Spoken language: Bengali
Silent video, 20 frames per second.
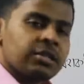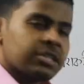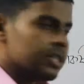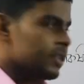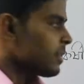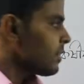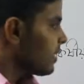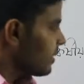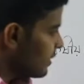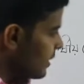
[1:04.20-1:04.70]
আছে
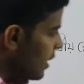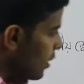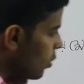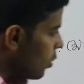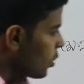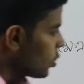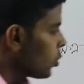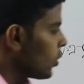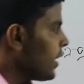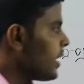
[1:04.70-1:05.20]
তার
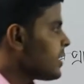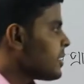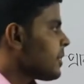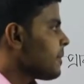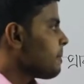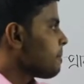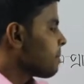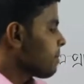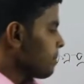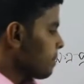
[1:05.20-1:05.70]
হয়তো এইটা
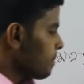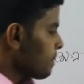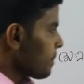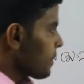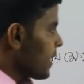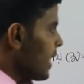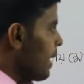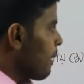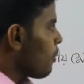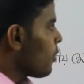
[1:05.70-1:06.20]

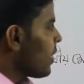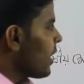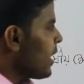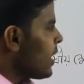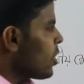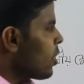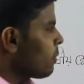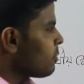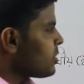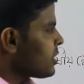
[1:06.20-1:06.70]
এবং
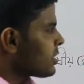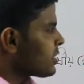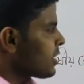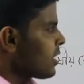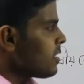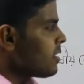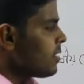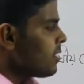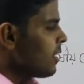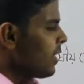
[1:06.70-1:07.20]
এই
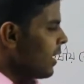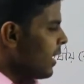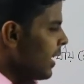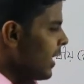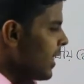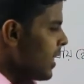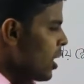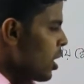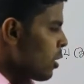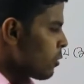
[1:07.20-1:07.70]
অবজেক্টটা
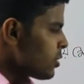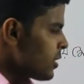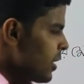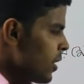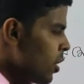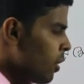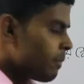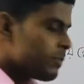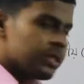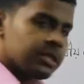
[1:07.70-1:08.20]

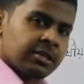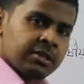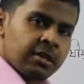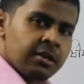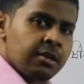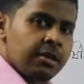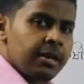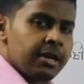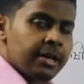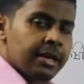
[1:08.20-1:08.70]
এই
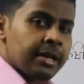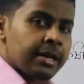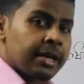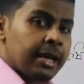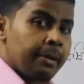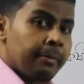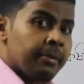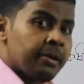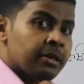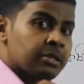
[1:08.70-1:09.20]
অবজেক্টটার
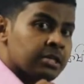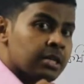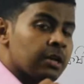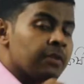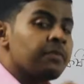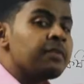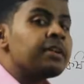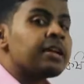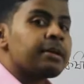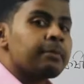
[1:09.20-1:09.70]
গ্র্যাভিটেশনাল
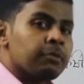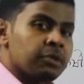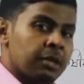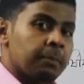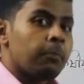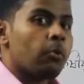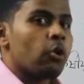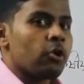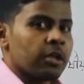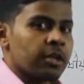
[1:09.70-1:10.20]
ফিল্ডের মধ্যে
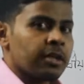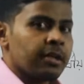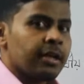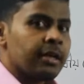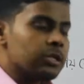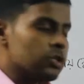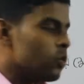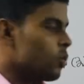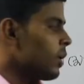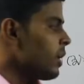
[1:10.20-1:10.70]
পড়ে
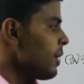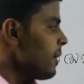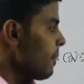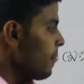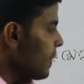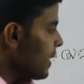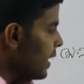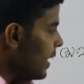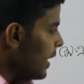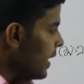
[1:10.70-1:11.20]
এই জন্যই
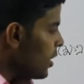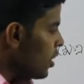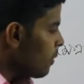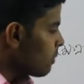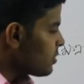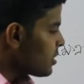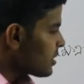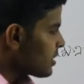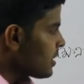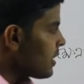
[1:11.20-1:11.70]
এই
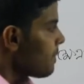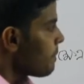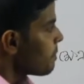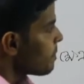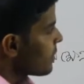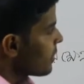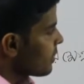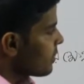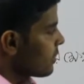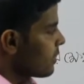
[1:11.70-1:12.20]
অবজেক্টটা
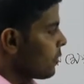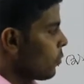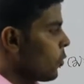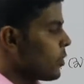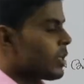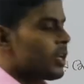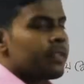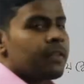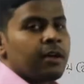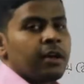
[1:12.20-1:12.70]

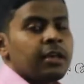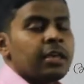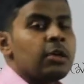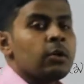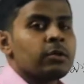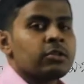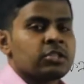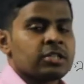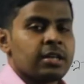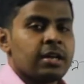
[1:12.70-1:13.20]
ওইটা দ্বারা কি
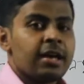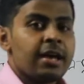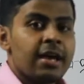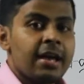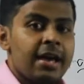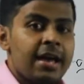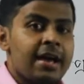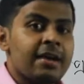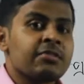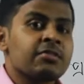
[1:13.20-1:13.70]
হচ্ছে
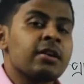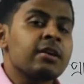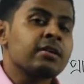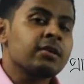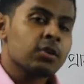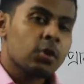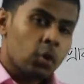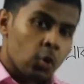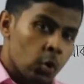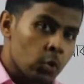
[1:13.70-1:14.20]

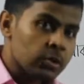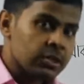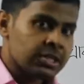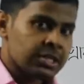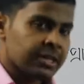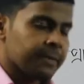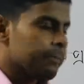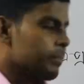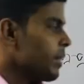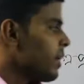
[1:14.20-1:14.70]
অ্যাট্রাক্ট হচ্ছে